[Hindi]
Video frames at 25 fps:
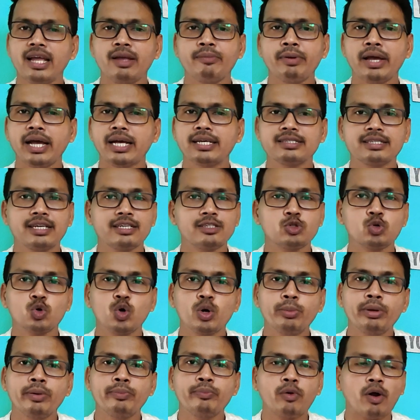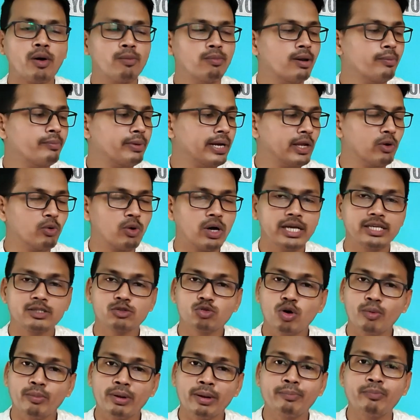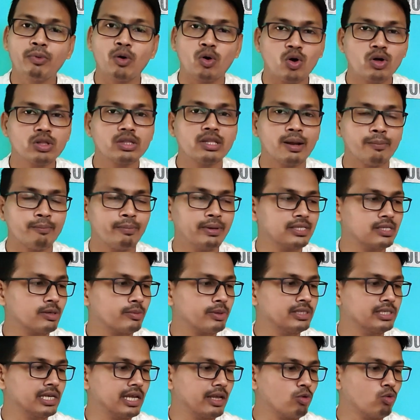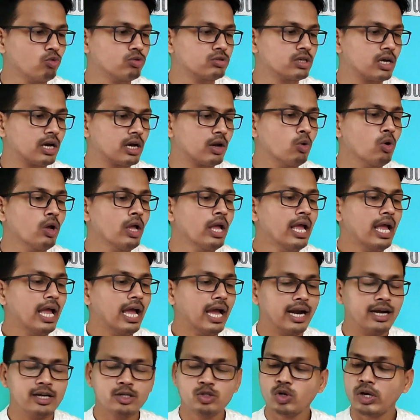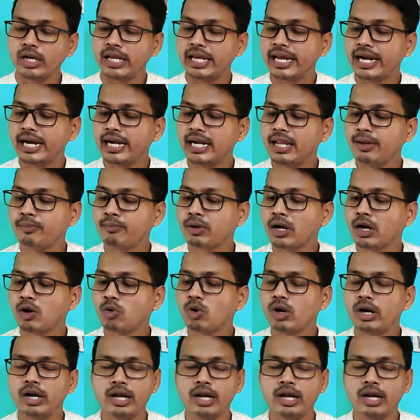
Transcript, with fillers: फिटिंग में ऐसा कोई भी प्रॉब्लम नहीं हुआ इसको मैं बहुत लंबे समय से यूज़ कर रहा हूँ एंड जो एयर टिप का